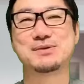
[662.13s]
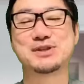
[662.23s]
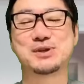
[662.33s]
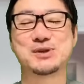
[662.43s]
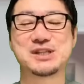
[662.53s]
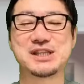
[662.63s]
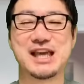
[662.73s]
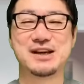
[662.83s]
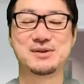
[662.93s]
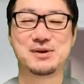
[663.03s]
上して
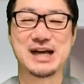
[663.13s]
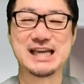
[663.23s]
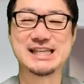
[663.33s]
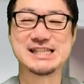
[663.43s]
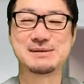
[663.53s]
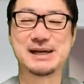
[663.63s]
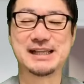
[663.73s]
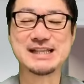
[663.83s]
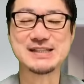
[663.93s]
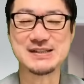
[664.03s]
いるのが石場
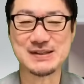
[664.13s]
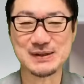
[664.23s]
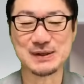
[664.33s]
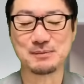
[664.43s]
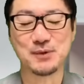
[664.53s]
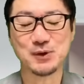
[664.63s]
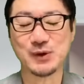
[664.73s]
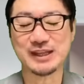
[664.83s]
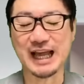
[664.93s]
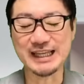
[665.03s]
ですよと。僕
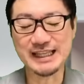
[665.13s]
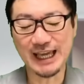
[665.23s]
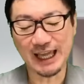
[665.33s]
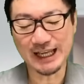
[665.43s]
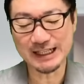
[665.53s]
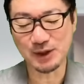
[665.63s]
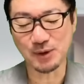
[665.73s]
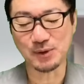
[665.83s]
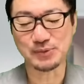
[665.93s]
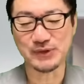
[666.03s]
は大変
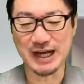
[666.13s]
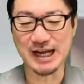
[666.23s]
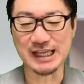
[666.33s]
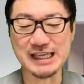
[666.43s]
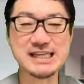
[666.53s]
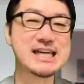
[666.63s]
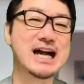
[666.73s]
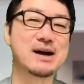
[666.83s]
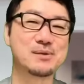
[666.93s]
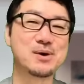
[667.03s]
恐怖感、危機
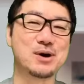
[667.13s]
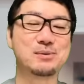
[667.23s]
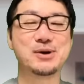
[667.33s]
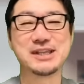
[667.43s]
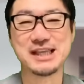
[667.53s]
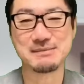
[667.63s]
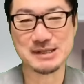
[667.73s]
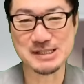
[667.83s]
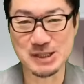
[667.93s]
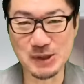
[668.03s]
感を覚えてい
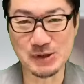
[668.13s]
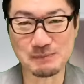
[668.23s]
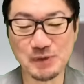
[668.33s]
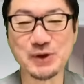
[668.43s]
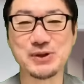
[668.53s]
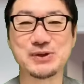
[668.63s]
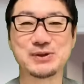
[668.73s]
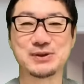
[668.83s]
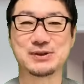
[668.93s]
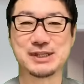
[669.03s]
ますよという
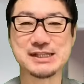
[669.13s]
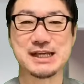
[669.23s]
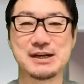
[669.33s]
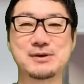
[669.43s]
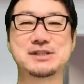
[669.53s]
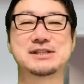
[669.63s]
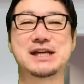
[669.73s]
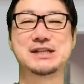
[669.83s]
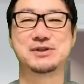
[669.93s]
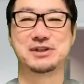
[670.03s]
ことです。本日
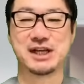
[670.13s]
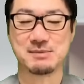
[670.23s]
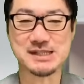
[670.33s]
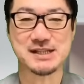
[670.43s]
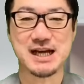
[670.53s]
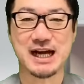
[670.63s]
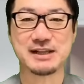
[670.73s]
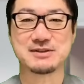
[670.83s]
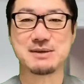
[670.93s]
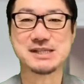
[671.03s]
は以上になります。あり
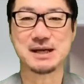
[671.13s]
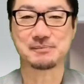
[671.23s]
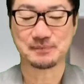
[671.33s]
がとうございました。